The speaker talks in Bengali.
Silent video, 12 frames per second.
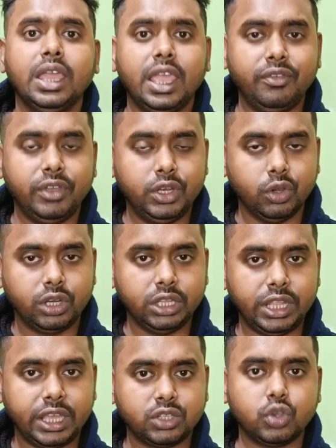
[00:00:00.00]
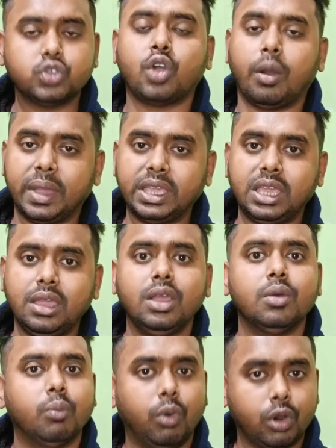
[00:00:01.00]
এই ভিডিওটি দেখছো সবাইকে
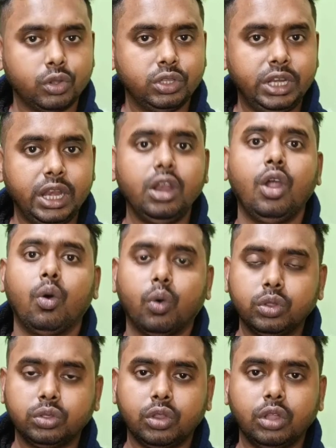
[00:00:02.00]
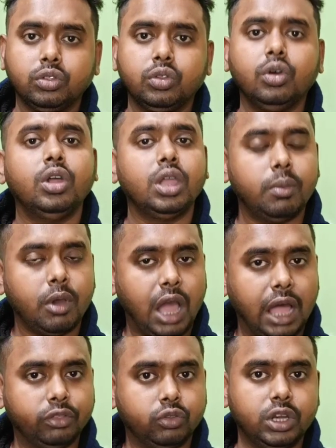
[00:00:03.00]
বড়দিনের অত্যন্ত এবং
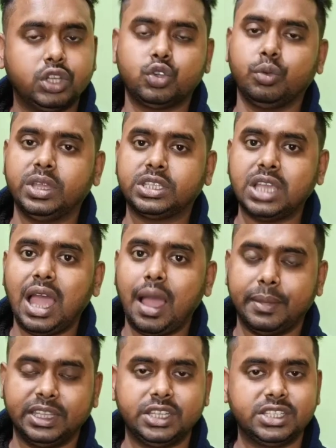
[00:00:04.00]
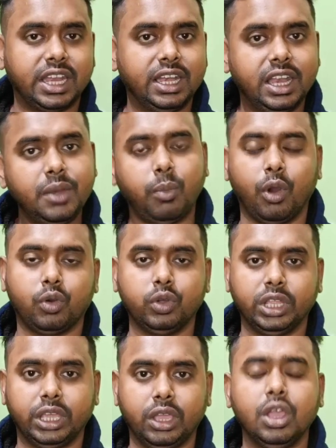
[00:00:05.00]
আন্তরিক শুভেচ্ছা আমাদের চ্যানেলের পক্ষ
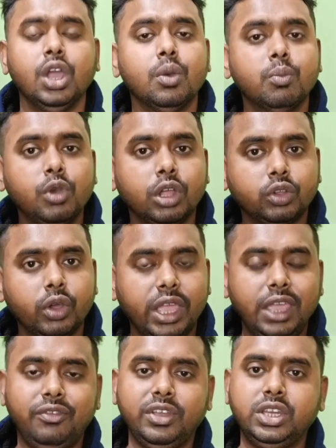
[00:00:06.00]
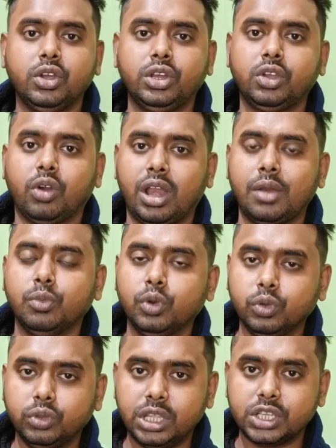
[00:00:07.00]
থেকে মূলত এই ভিডিওটি করার
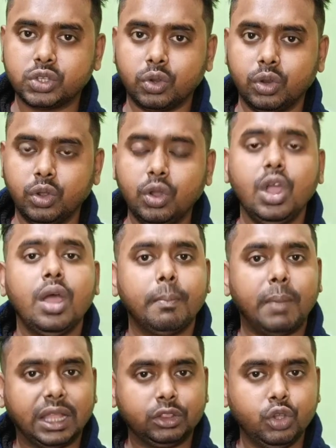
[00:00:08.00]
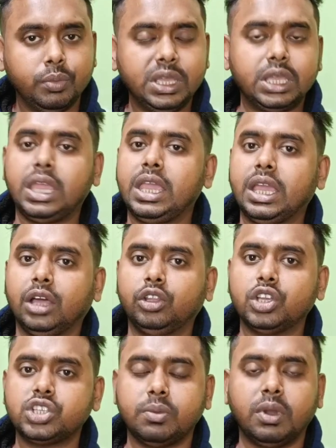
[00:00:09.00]
মূল উদ্দেশ্য হলো মাধ্যমিক
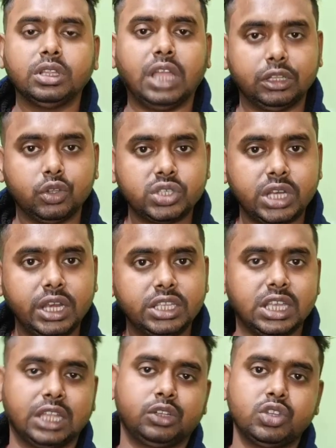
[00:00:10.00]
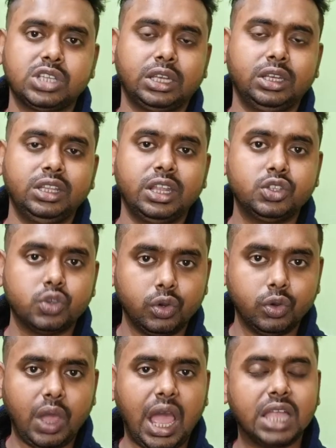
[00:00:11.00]
একাদশ এবং দ্বাদশ শ্রেণীর ছাত্রছাত্রীদের
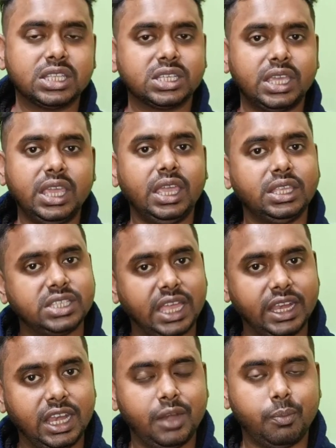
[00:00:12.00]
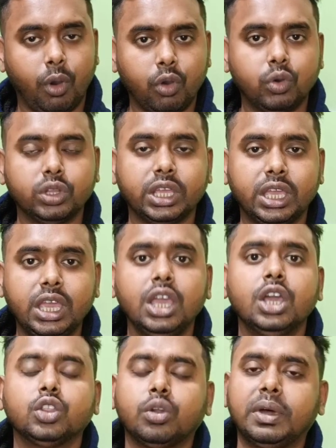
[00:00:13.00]
জন্য আজকে চ্যানেলের পক্ষ থেকে
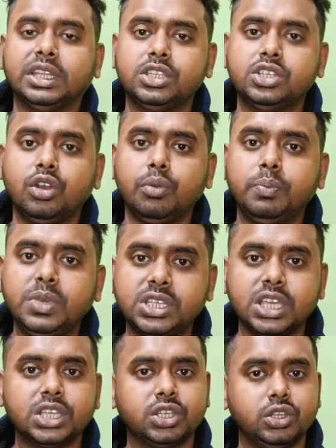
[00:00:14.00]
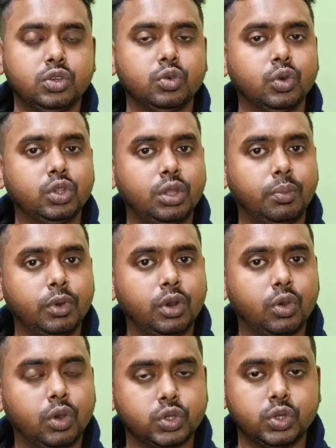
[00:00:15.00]
তোমাদের জন্য বিশেষ কিছু গুরুত্বপূর্ণ
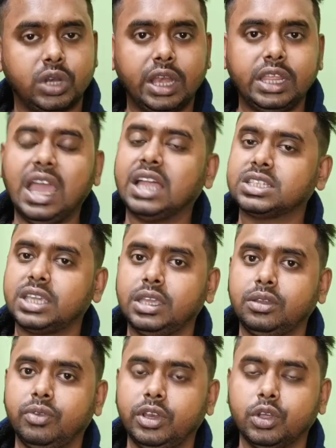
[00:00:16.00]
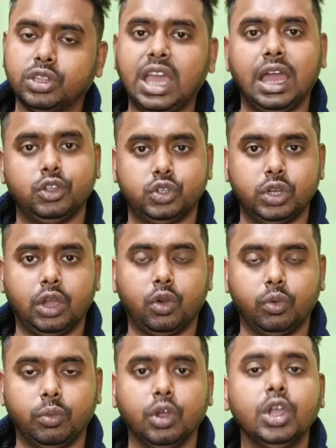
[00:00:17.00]
ঘোষণা নিয়ে আজকে এই ভিডিওতে আলোচনা
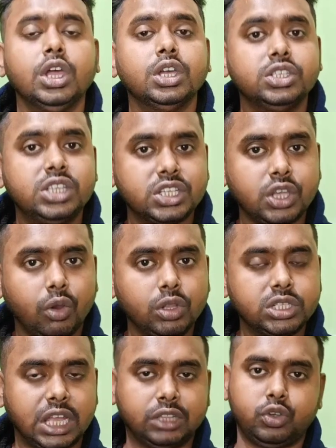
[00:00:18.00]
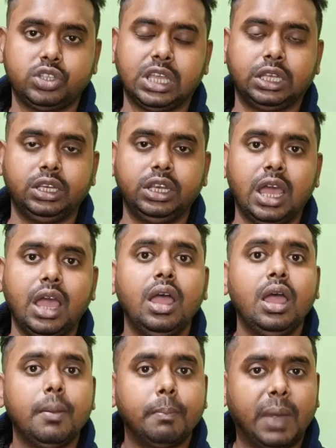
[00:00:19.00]
করব যে সকল ছাত্রছাত্রীরা
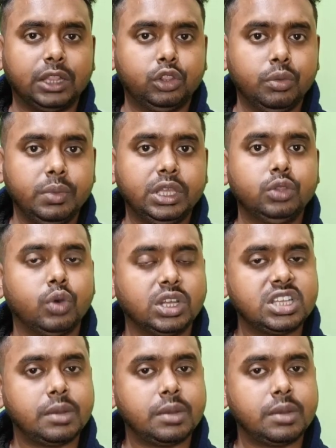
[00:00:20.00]
মাধ্যমিক দু